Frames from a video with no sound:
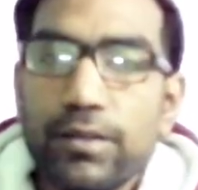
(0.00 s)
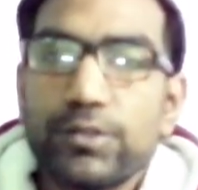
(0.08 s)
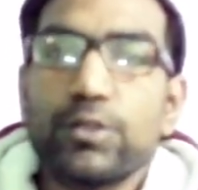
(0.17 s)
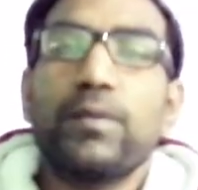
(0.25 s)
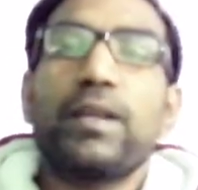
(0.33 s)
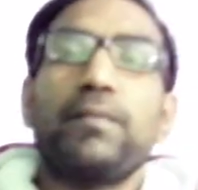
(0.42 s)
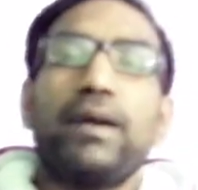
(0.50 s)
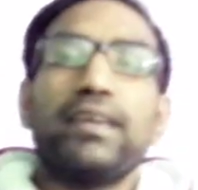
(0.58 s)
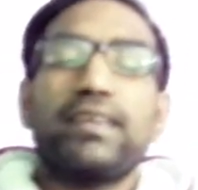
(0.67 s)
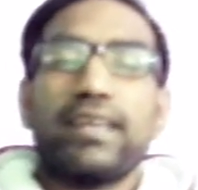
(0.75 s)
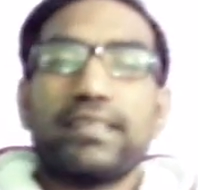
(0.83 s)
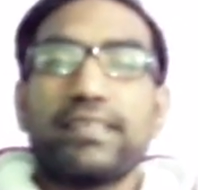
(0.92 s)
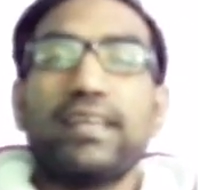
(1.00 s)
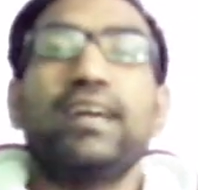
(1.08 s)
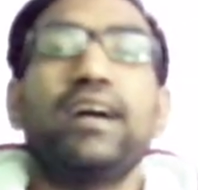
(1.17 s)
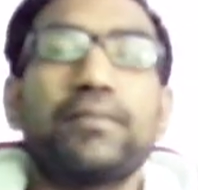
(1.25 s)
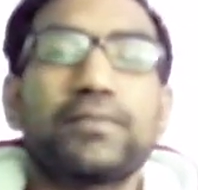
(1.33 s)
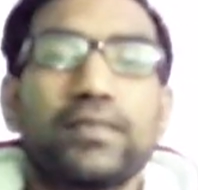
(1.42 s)
सो so, मेरे भाई कैसे
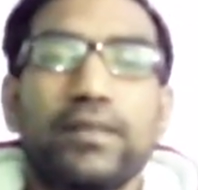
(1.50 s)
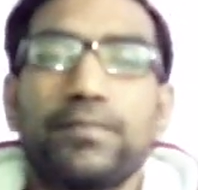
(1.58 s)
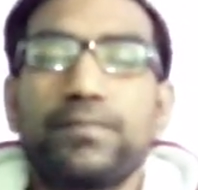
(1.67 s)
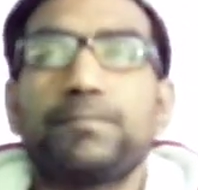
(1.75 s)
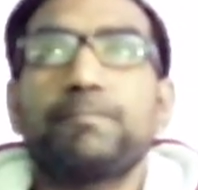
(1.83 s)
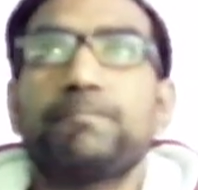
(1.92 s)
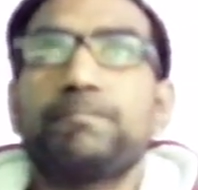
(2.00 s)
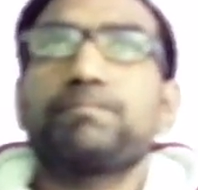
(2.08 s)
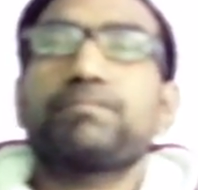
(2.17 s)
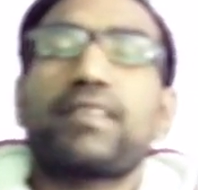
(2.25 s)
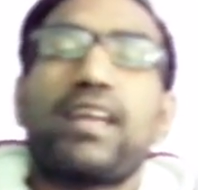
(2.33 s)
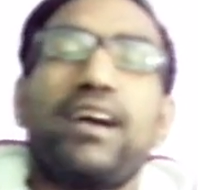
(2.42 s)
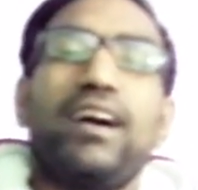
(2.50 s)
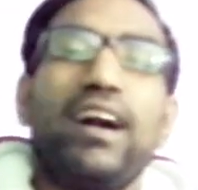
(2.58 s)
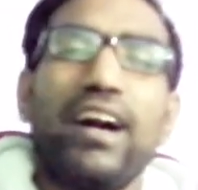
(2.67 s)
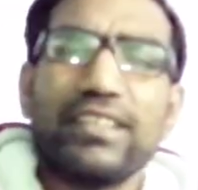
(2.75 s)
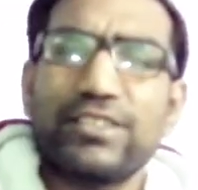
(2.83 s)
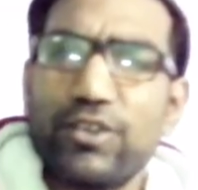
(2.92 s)
हैं आप सब
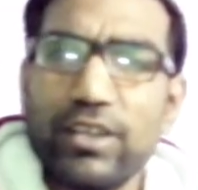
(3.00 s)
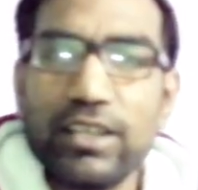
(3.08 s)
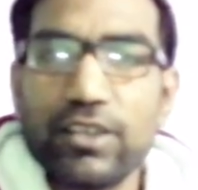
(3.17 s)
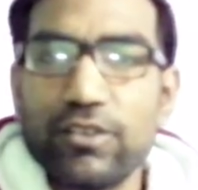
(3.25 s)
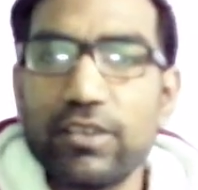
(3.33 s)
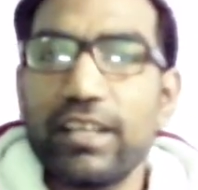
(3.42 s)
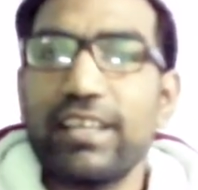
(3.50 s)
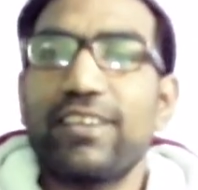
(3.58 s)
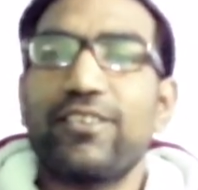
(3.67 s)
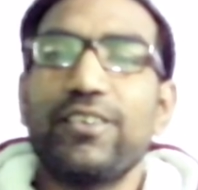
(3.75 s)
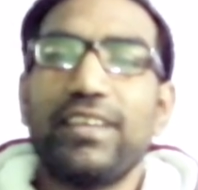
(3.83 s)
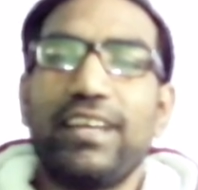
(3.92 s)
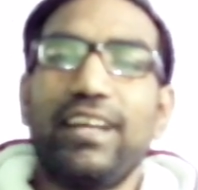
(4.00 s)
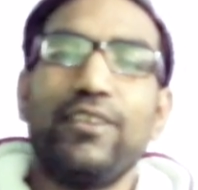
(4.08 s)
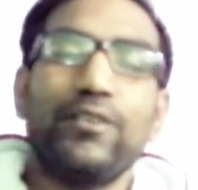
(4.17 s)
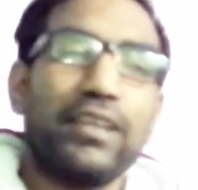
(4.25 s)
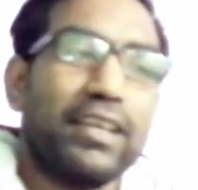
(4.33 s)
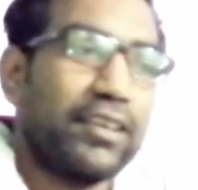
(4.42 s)
आज कोई इंट्रो नहीं कोई
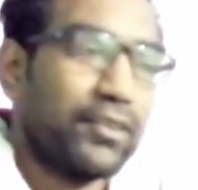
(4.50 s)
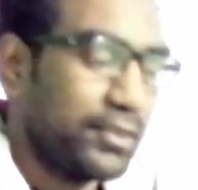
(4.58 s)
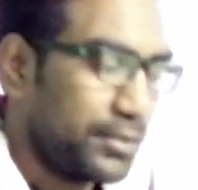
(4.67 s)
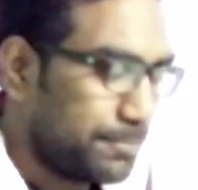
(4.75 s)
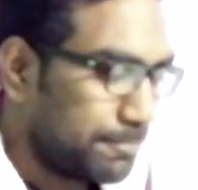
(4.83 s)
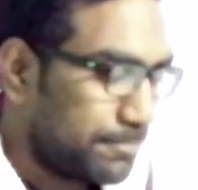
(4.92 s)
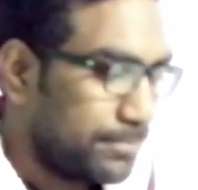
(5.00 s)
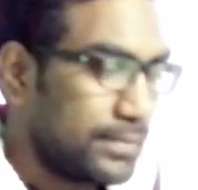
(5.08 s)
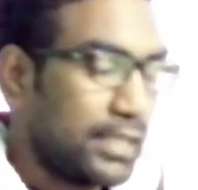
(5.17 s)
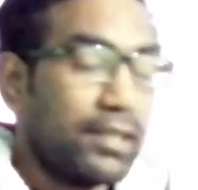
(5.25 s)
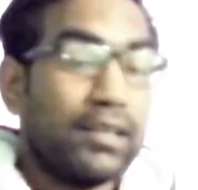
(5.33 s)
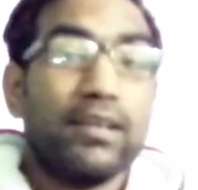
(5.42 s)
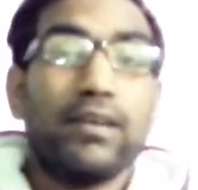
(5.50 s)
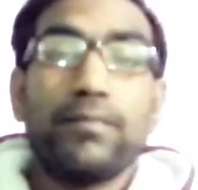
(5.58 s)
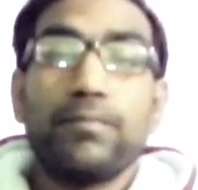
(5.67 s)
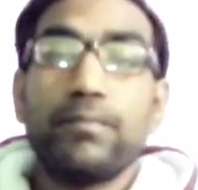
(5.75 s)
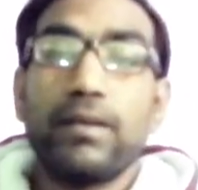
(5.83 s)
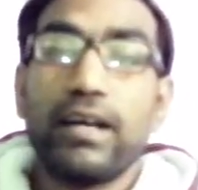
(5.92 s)
हेलो नहीं कोई
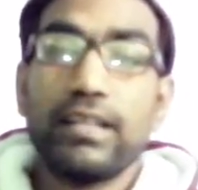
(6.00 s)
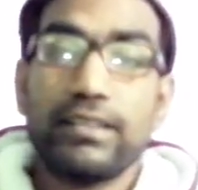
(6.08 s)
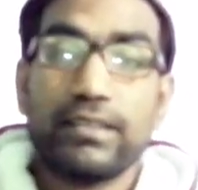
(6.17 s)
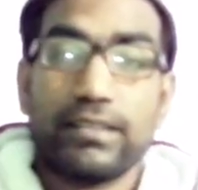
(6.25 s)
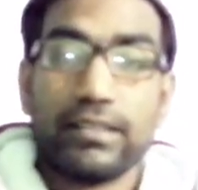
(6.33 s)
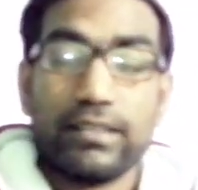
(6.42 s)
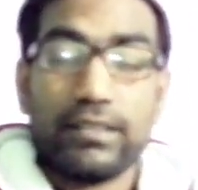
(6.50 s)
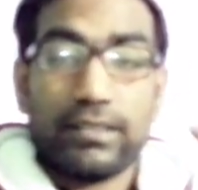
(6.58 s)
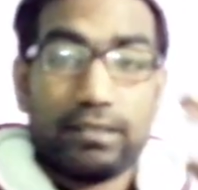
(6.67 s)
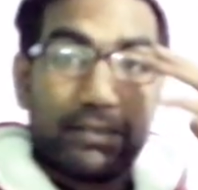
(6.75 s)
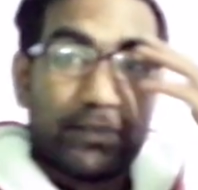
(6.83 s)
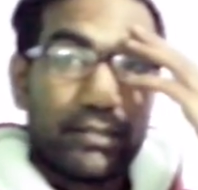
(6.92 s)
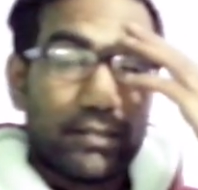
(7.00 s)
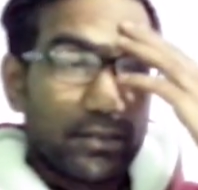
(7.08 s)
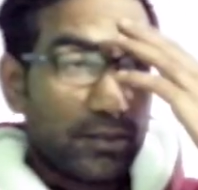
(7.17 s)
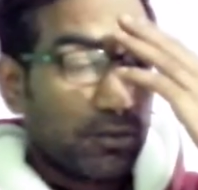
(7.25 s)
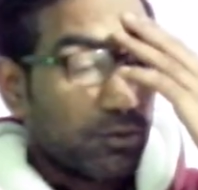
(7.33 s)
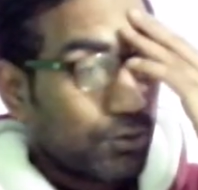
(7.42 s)
बात
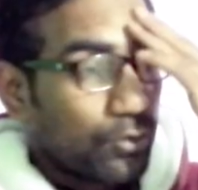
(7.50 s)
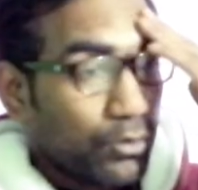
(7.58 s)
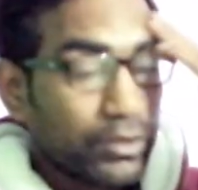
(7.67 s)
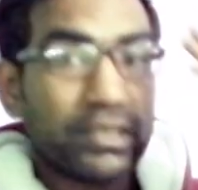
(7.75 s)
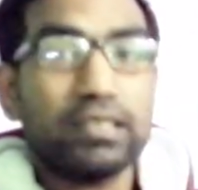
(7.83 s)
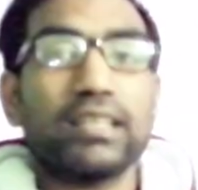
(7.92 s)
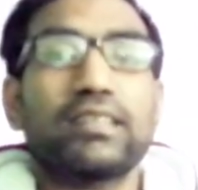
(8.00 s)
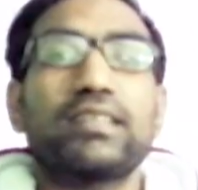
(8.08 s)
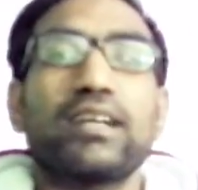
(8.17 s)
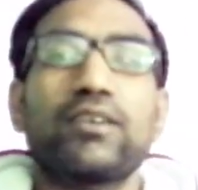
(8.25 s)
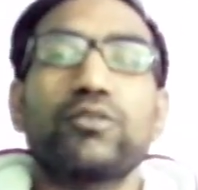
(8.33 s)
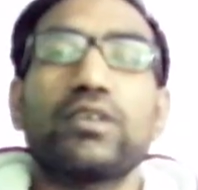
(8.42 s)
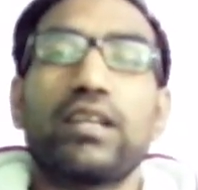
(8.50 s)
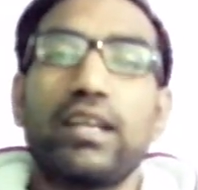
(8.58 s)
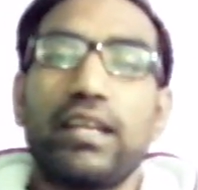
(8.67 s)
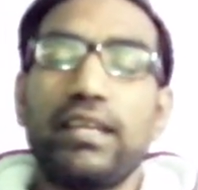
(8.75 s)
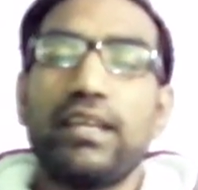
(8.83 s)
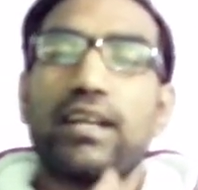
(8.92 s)
कुछ इस हद तक गुजर
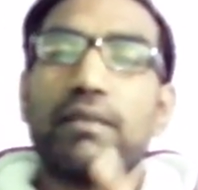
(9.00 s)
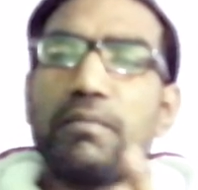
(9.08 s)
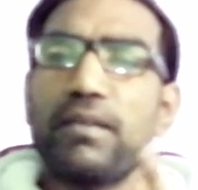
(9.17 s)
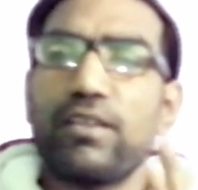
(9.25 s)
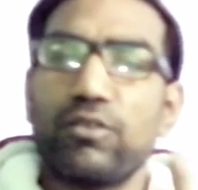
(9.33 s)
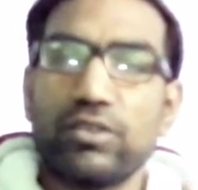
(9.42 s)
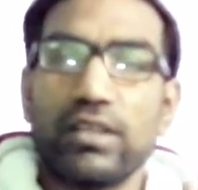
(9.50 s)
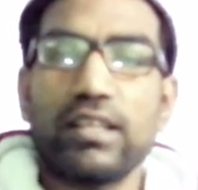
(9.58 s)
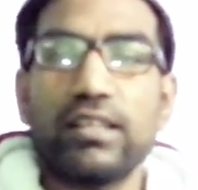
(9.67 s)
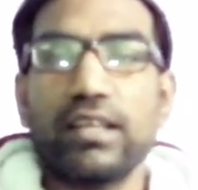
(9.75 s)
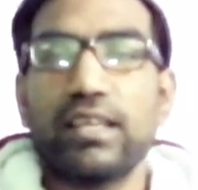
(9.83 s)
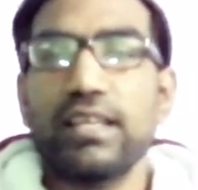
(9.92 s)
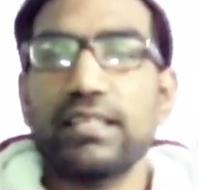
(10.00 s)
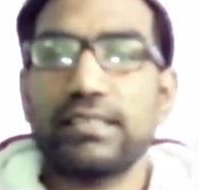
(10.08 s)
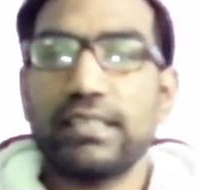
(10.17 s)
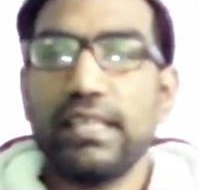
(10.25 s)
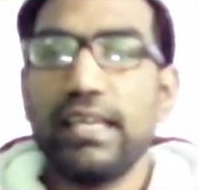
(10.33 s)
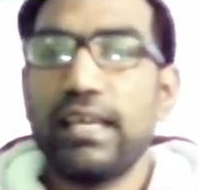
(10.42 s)
रही है कभी मैंने सोचा नहीं था कि
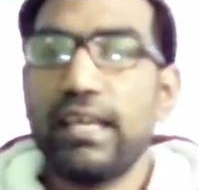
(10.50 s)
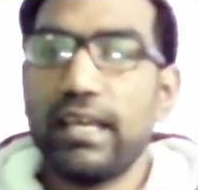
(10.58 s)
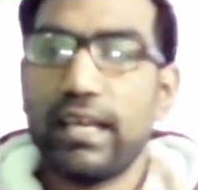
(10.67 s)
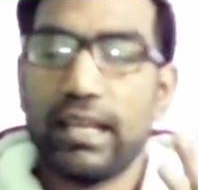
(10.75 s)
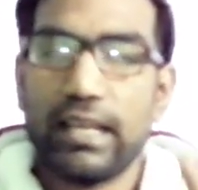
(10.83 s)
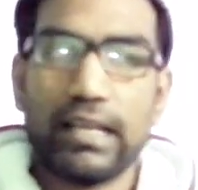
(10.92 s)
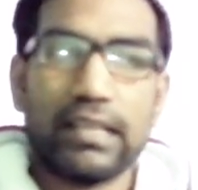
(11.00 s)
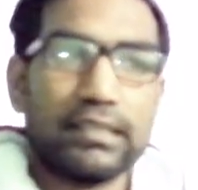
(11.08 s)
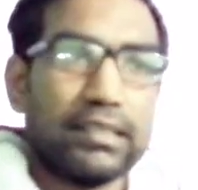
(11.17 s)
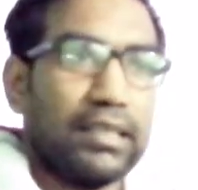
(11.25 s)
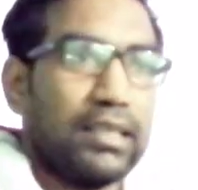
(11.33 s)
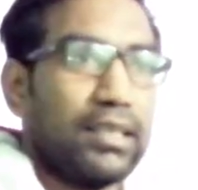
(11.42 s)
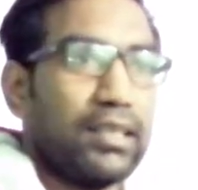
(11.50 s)
सी ए एन आर सी